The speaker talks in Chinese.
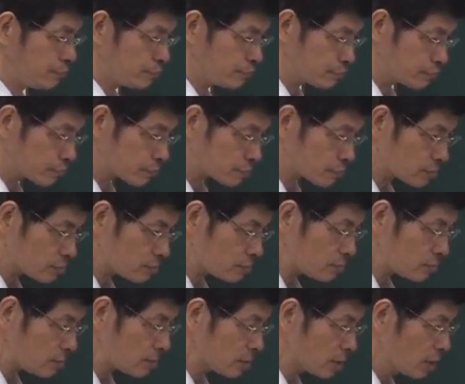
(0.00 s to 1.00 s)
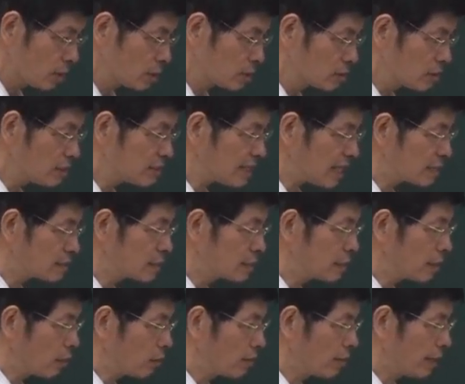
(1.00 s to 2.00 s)
实际上是
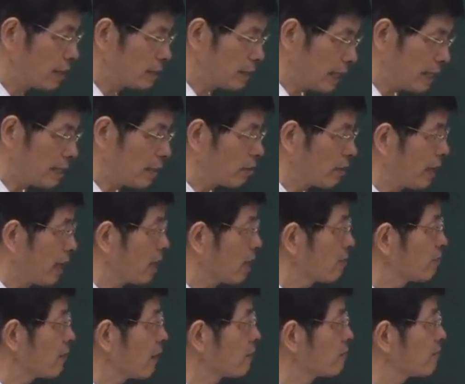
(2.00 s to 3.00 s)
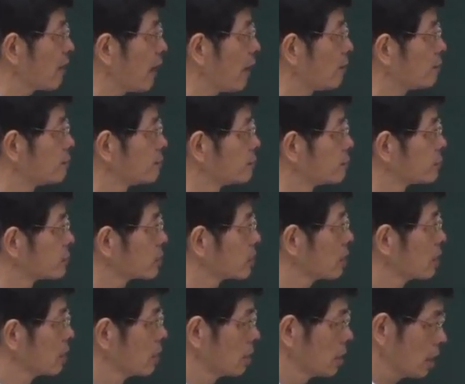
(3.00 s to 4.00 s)
有也有两个方法。
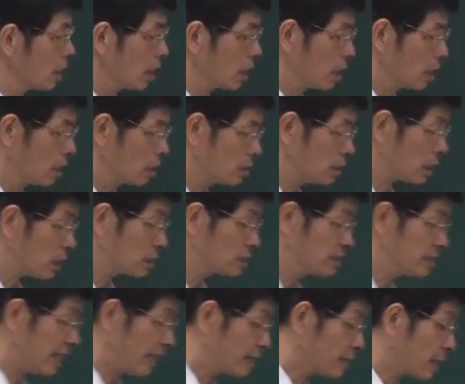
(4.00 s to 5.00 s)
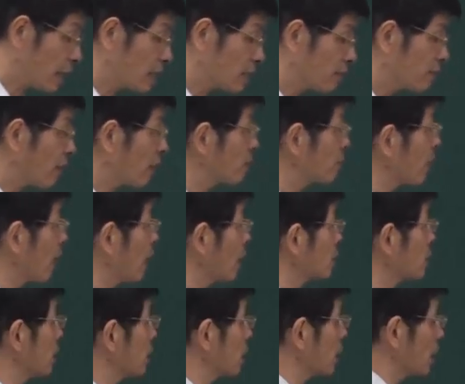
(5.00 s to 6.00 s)
呃，一个简单的方法，
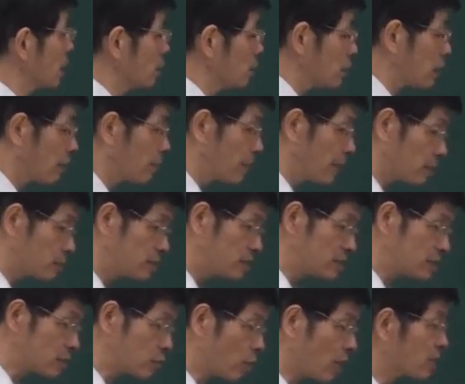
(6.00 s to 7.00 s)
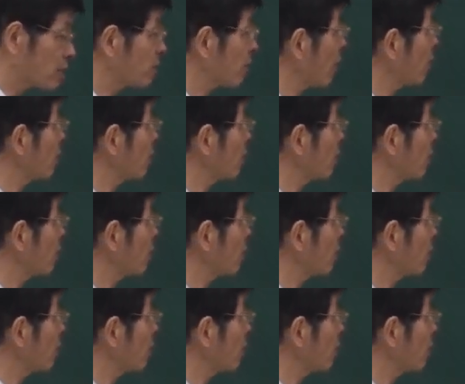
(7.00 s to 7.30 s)
一个一个比较直观的